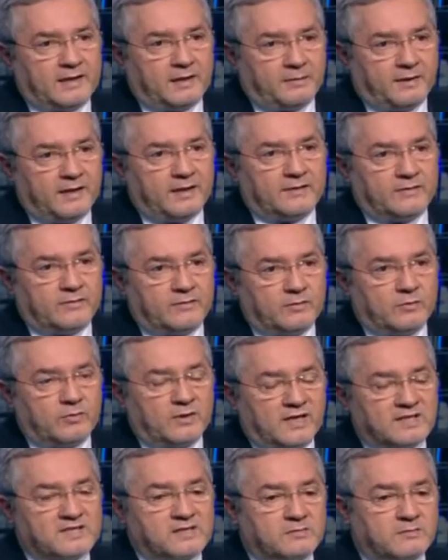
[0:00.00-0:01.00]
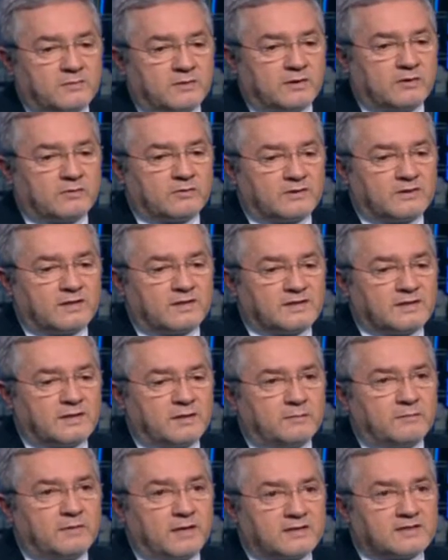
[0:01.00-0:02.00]
بعد ولازم انه
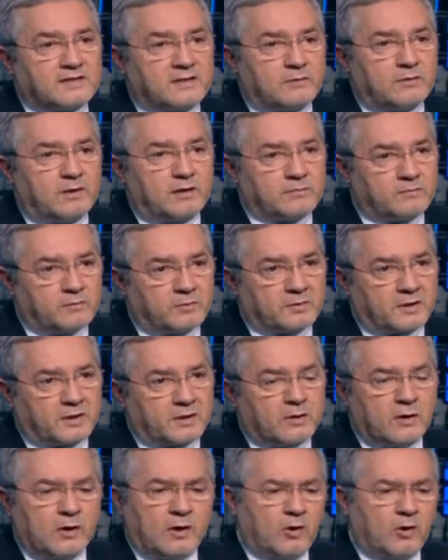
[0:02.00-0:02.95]
تتنظم باسرع وقت ممكن